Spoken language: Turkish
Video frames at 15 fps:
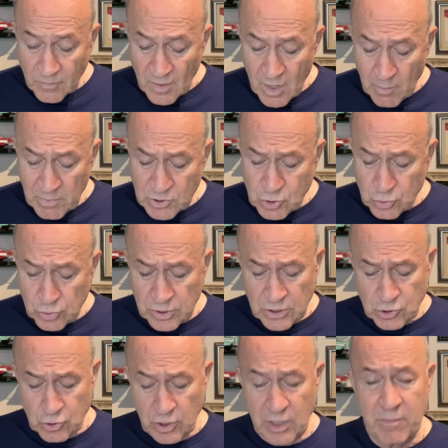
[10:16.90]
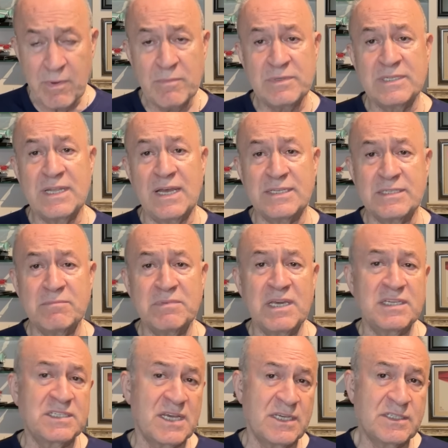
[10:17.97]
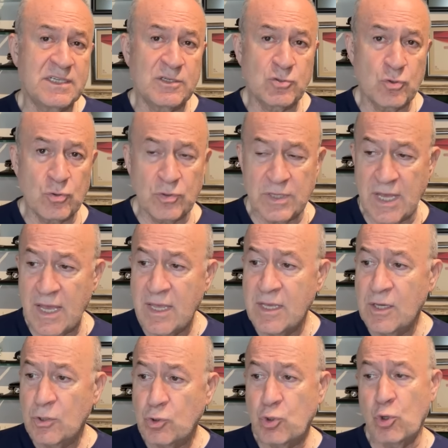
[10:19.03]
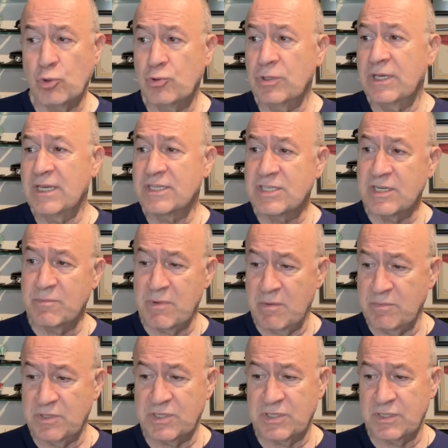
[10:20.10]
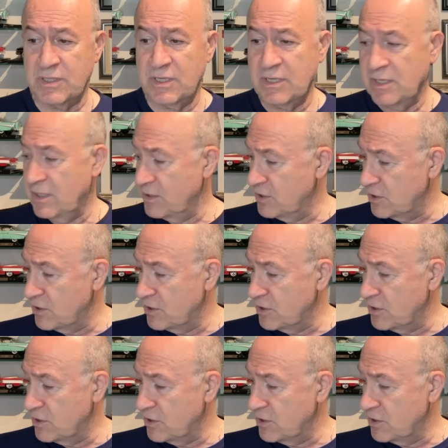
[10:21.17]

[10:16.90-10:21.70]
Ama şunu da söylememiz lazım. Geçen sezonu da kötü geçirmemiş e,